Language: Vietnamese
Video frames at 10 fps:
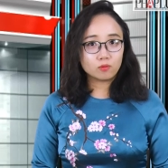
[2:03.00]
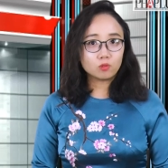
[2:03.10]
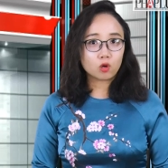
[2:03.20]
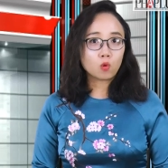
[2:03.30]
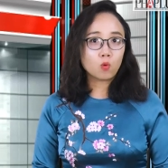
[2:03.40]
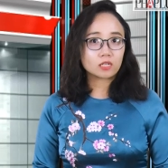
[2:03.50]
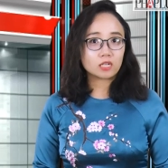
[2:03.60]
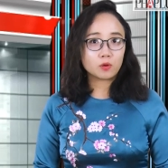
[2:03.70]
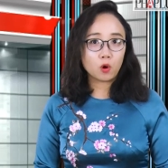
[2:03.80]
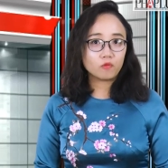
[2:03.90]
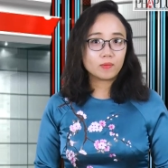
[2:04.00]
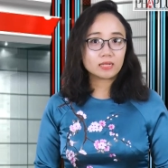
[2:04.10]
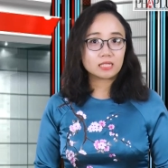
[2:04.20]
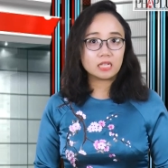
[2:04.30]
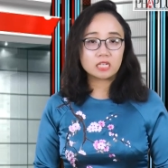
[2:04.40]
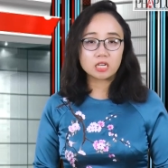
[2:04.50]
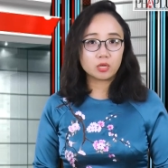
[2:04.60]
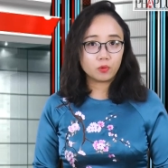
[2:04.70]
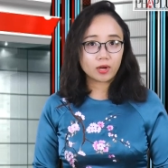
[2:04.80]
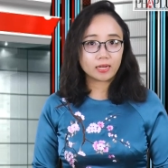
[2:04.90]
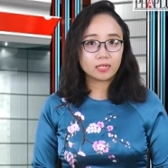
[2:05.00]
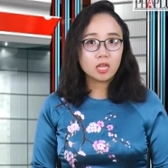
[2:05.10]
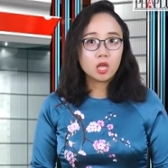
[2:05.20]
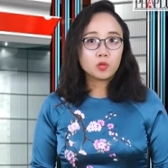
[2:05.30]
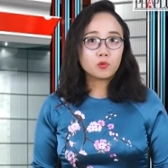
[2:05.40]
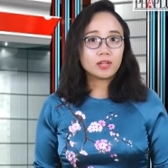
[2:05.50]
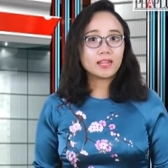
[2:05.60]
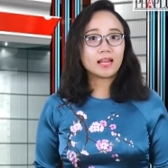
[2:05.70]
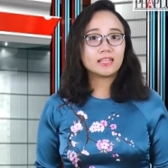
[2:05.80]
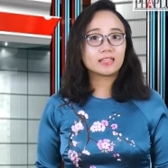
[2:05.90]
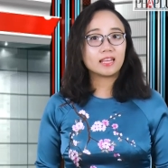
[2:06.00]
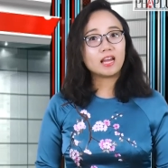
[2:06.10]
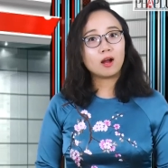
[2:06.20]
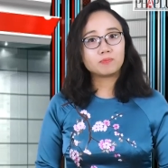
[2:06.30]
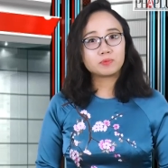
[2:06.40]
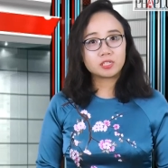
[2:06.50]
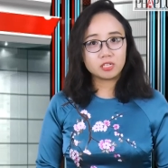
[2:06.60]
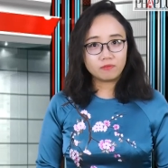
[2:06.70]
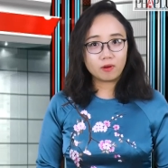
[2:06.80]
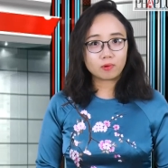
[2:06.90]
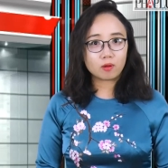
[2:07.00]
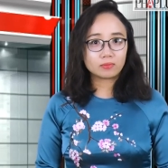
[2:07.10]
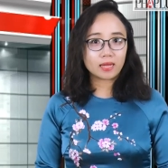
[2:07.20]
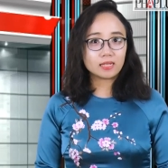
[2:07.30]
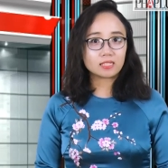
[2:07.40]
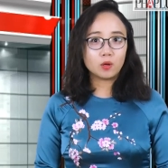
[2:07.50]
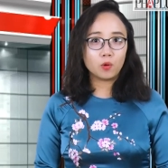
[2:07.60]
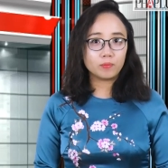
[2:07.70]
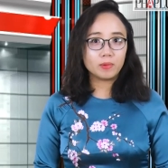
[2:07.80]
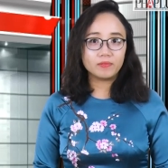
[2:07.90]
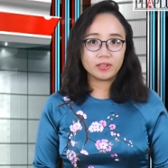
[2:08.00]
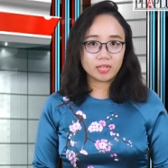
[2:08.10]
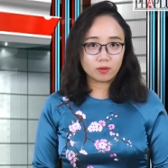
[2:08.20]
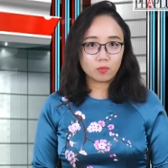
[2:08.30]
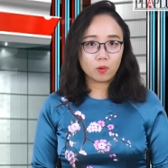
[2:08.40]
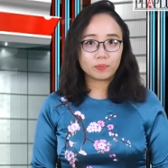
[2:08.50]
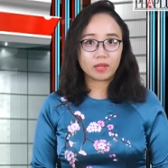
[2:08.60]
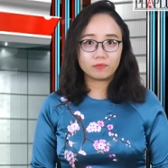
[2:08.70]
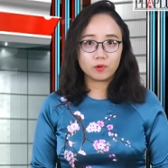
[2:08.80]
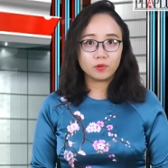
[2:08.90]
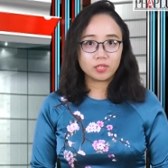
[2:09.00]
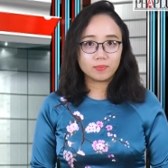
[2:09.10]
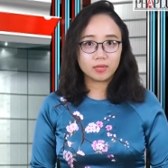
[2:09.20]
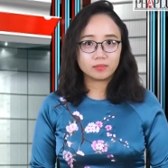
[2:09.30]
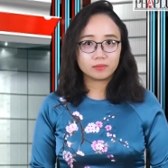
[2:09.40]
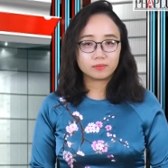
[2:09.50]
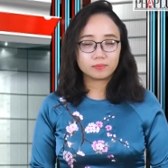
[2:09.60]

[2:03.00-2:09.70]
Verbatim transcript: chúng tôi có cuộc trao đổi với bác sĩ Trương Hữu Khanh, chuyên gia dịch tễ học, trưởng phòng công tác xã hội bệnh viện Di đồng 1 thành phố Hồ Chí Minh.